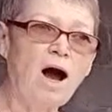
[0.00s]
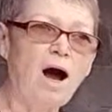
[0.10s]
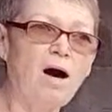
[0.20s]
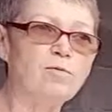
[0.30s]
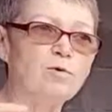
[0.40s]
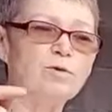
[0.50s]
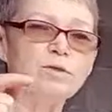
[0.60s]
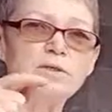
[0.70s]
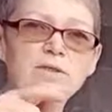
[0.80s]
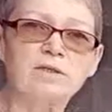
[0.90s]
А вот
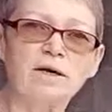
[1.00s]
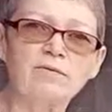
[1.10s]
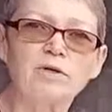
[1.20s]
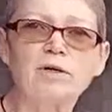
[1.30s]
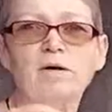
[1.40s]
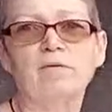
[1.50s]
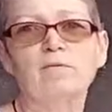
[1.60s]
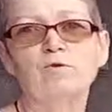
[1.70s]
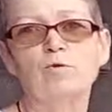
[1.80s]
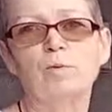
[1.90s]
завтра я вам
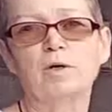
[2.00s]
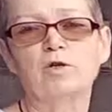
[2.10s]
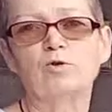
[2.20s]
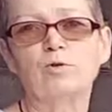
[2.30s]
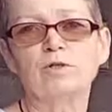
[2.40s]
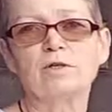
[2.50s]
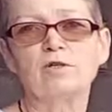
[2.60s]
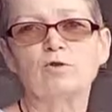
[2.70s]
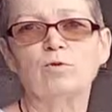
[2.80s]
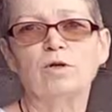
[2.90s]
все покажу и
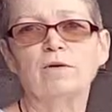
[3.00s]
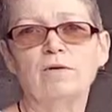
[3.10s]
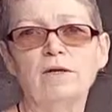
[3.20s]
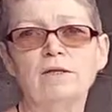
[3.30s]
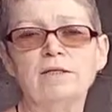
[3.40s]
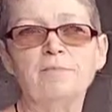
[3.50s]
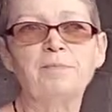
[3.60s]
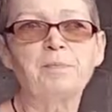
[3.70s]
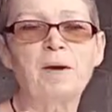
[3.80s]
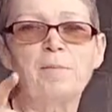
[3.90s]
расскажу. Договорились?
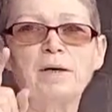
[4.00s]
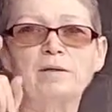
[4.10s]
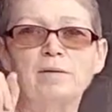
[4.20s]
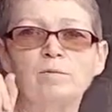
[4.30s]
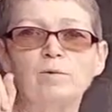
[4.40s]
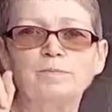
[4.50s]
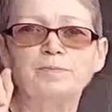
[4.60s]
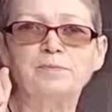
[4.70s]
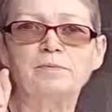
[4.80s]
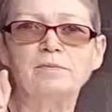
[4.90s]
Поэтому
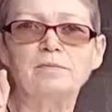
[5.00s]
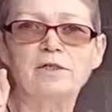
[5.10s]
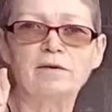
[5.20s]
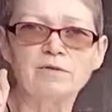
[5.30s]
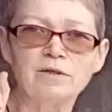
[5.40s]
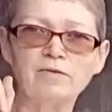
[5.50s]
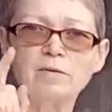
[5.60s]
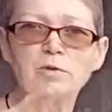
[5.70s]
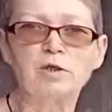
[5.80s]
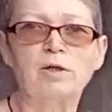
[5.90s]
я всем
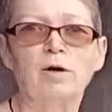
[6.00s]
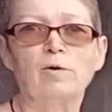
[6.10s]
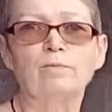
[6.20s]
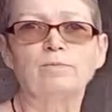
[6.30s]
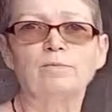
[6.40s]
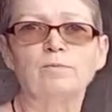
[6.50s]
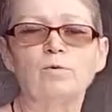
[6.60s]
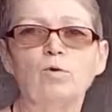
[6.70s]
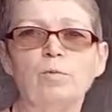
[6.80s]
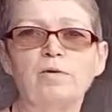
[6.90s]
вам желаю
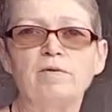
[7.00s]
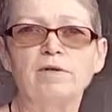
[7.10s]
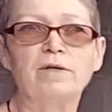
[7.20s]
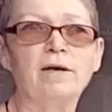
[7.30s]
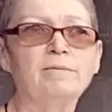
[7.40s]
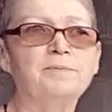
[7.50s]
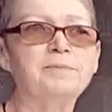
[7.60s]
доброго дня.